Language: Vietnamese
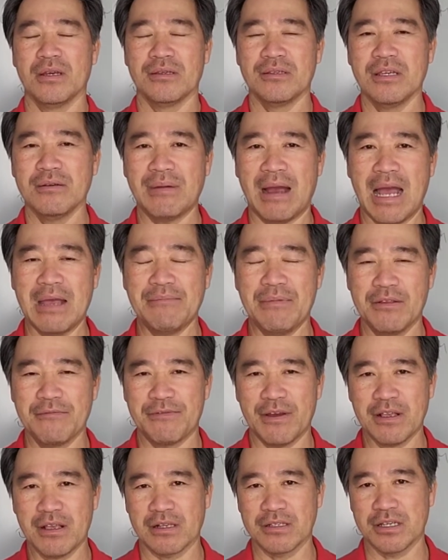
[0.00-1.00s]
nhưng mà hai bên
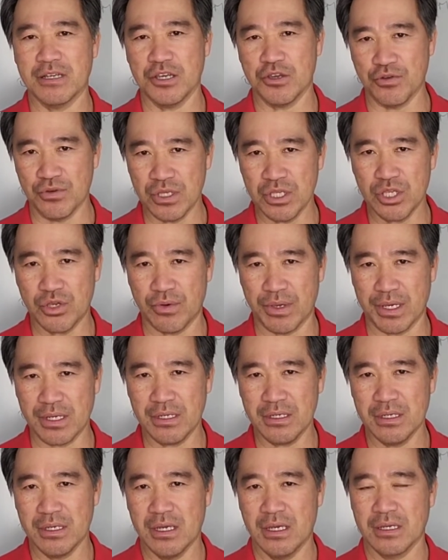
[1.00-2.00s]
phải cần sự uyển
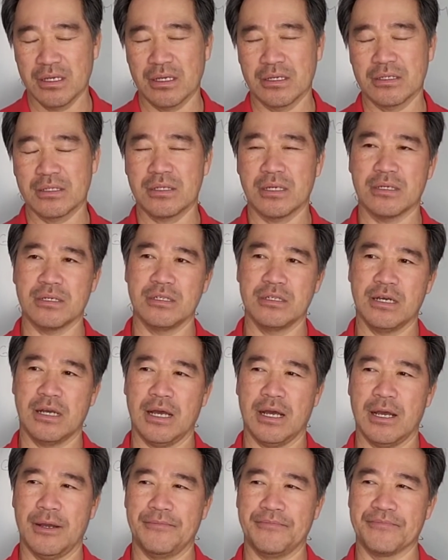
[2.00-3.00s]
chuyển cần sự
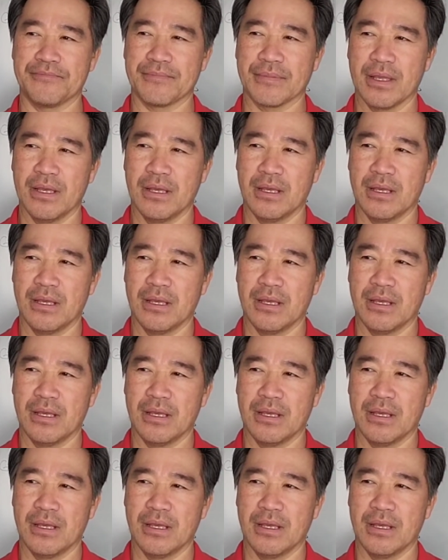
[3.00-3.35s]
um,